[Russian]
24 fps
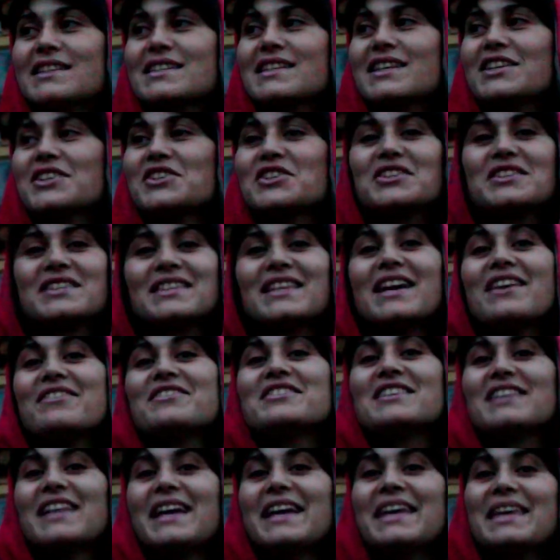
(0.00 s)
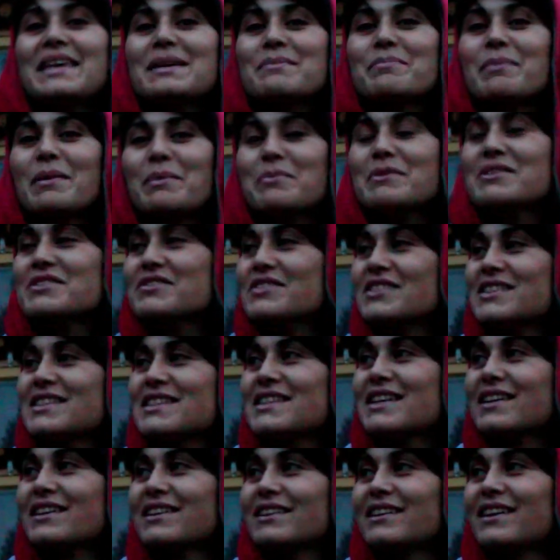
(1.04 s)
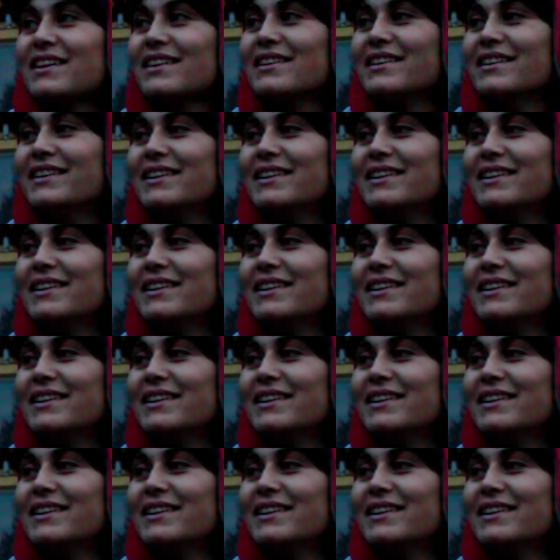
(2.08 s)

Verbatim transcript: скажи, ставьте лайки и подписывайтесь на канал.